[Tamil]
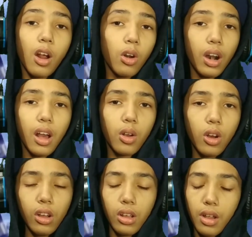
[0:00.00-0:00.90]
தான் டவுன்லோட்
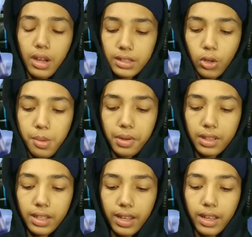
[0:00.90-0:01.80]
ஆகும் ஸோ இப்போ
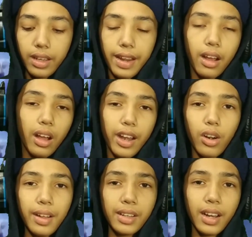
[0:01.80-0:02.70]
வந்து
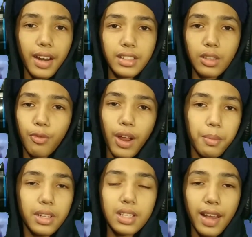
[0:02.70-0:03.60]
என்னோட இன்னர் கனெக்ஷன்
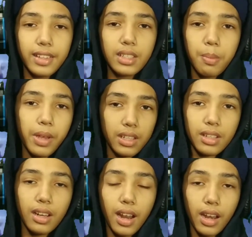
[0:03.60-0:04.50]
ஃபைவ் மினிட்ஸ் ஆயிடுச்சு
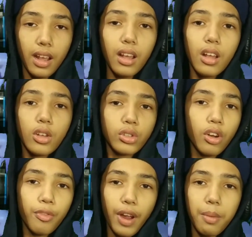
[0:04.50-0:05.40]
பிஎஸ்என்எல்னால
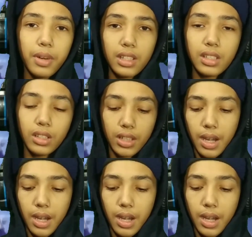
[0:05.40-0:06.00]
ஸோ ஃபைவ் மினிட்ஸ்